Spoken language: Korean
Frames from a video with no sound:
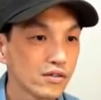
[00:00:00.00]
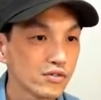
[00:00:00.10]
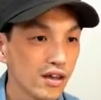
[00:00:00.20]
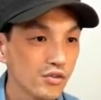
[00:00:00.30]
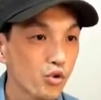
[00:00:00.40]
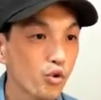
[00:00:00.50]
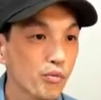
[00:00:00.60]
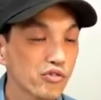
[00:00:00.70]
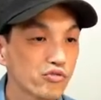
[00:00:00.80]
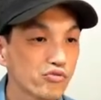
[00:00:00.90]
최소
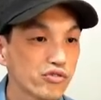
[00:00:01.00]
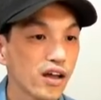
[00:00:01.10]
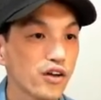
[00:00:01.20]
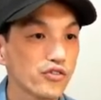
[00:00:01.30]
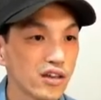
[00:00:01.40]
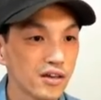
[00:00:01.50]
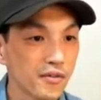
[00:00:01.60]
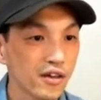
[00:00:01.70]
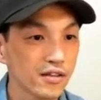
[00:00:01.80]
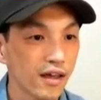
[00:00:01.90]
공배수는 2 개가
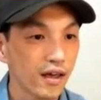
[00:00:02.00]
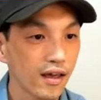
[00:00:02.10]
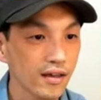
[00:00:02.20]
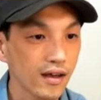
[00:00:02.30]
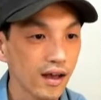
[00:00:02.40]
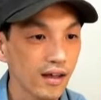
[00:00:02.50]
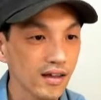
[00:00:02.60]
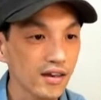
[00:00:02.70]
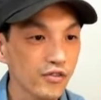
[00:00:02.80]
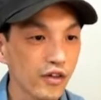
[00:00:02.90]
되려면 A가
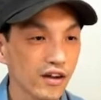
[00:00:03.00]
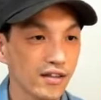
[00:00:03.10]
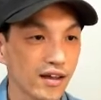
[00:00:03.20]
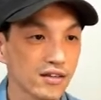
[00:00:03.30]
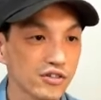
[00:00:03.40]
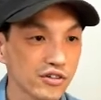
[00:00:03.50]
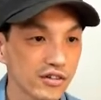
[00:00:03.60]
1이 되어야 되겠죠.